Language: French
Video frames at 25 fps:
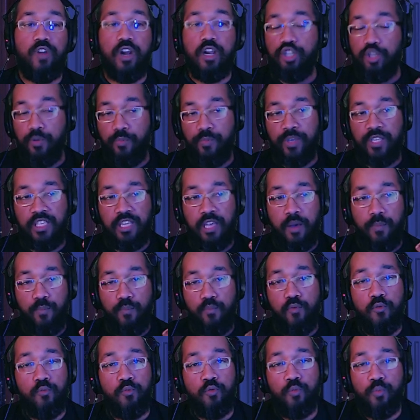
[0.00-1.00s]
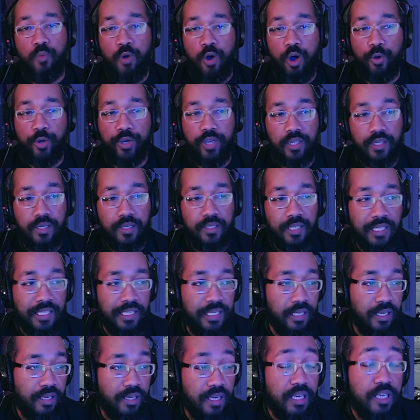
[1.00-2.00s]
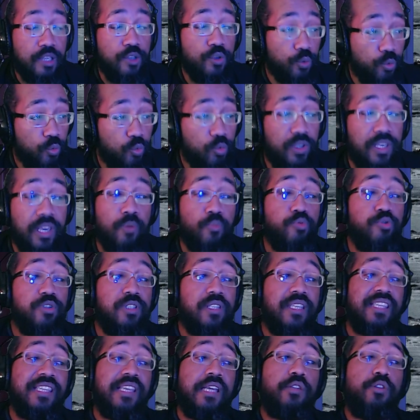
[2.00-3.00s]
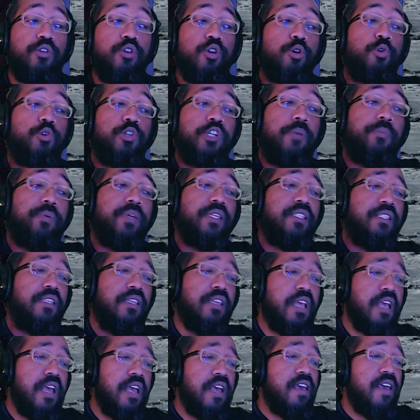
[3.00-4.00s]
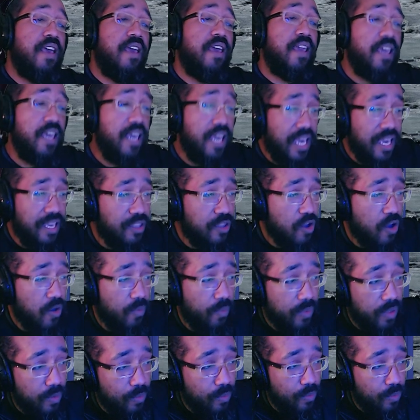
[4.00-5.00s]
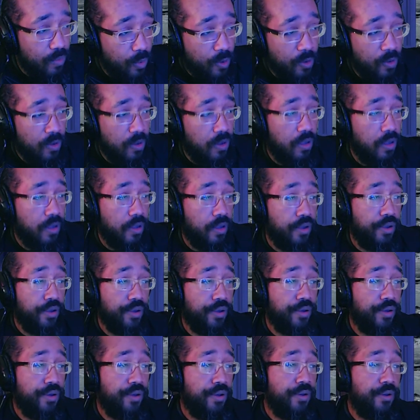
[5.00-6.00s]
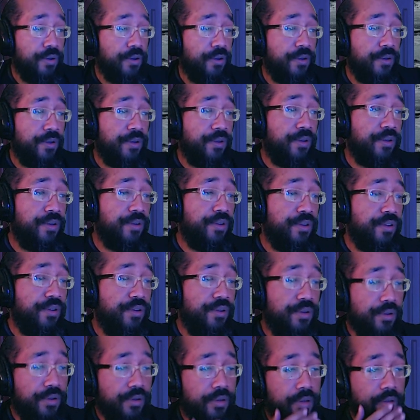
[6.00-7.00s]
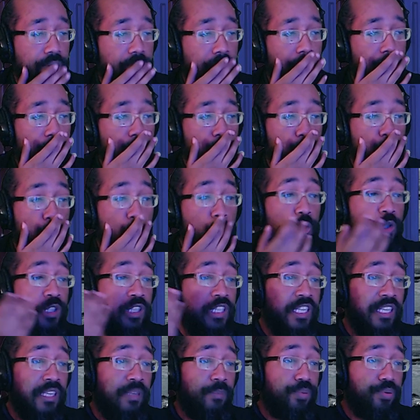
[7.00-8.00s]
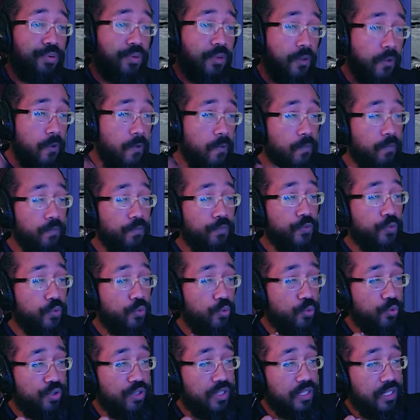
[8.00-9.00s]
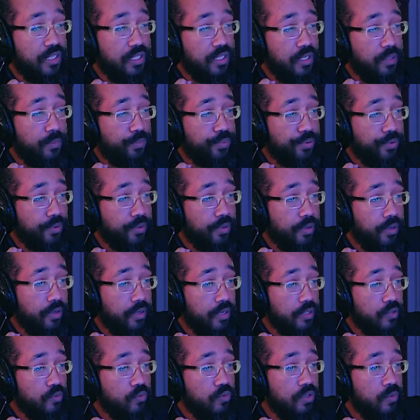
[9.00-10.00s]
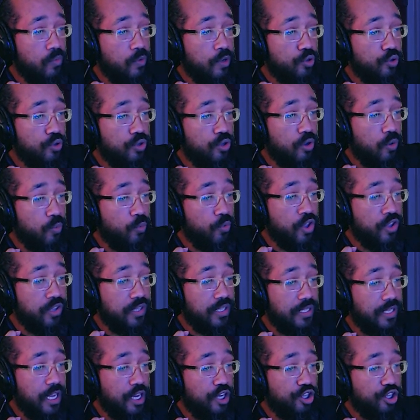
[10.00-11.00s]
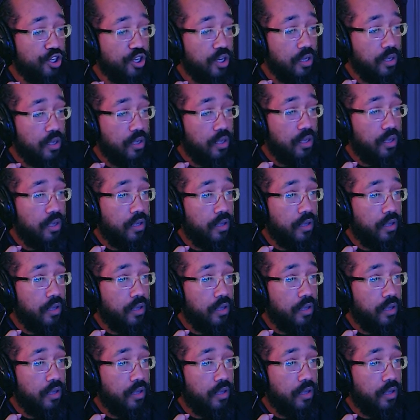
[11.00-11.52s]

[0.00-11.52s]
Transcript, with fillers: même voilà j'ai passé un bon moment à regarder cette série et surtout qu'en plus il y a des acteurs que j'apprécie énormément euh, du type du type excusez-moi je sors mon anti-sèche